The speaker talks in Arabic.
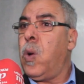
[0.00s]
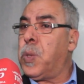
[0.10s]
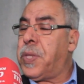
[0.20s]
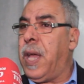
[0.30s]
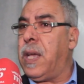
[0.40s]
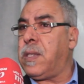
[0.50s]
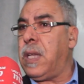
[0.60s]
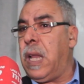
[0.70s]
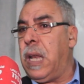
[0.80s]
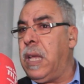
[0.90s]
وطرح
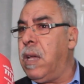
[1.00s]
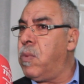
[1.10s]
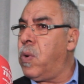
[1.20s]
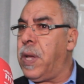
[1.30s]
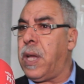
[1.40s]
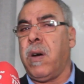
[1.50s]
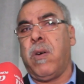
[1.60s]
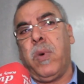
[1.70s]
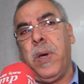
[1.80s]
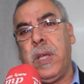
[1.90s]
اسئله اللي هي مؤرقه
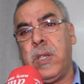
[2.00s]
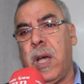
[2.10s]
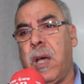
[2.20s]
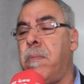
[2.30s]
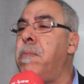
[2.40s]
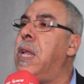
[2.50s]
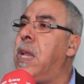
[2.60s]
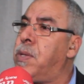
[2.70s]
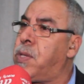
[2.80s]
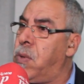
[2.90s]
ومحرجه من
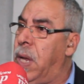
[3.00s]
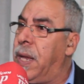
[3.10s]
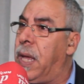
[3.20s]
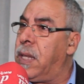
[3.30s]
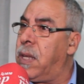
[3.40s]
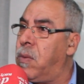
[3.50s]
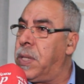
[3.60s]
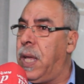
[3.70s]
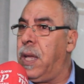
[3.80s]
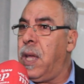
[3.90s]
المسؤول عن هذه
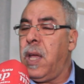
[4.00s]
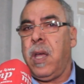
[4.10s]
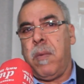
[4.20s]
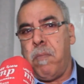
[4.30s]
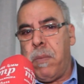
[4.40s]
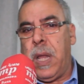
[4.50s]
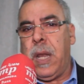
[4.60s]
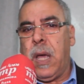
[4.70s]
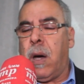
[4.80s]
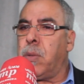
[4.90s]
الوضع من
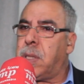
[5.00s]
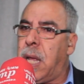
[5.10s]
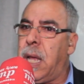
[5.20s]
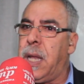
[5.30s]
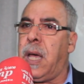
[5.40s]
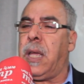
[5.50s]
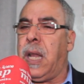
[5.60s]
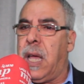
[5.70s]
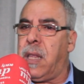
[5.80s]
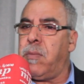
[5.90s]
اوصلنا
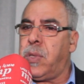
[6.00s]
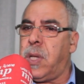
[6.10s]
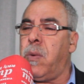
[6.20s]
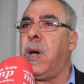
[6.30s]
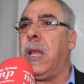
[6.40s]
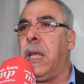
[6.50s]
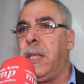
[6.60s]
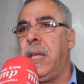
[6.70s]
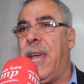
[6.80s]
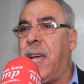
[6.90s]
الى هذا المستوى
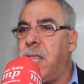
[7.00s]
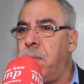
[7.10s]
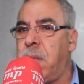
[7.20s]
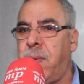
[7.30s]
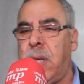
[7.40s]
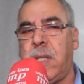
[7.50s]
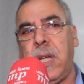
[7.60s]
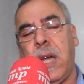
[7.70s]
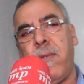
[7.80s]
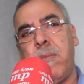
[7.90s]
الذي انعدمت فيه
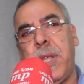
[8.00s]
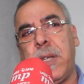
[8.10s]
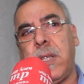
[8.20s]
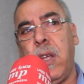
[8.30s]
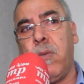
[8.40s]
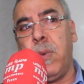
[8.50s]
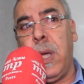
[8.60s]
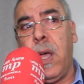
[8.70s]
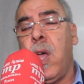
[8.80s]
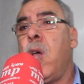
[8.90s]
الثقه في المدرسه
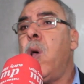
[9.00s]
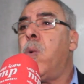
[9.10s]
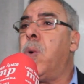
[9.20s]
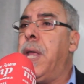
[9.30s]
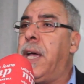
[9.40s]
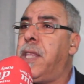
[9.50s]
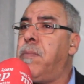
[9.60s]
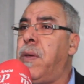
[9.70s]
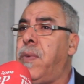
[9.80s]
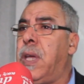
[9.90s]
العموميه
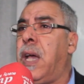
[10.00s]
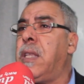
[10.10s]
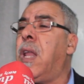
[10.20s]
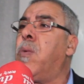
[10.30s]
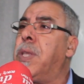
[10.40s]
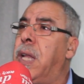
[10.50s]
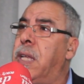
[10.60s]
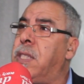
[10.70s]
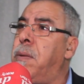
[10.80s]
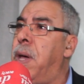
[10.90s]
وانعدم فيه ايضا الوضع
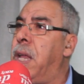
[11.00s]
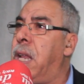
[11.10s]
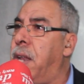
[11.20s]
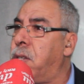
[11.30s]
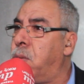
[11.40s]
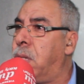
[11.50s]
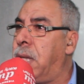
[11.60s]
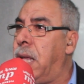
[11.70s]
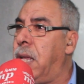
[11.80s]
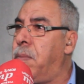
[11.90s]
الاعتباري لرجل التعليم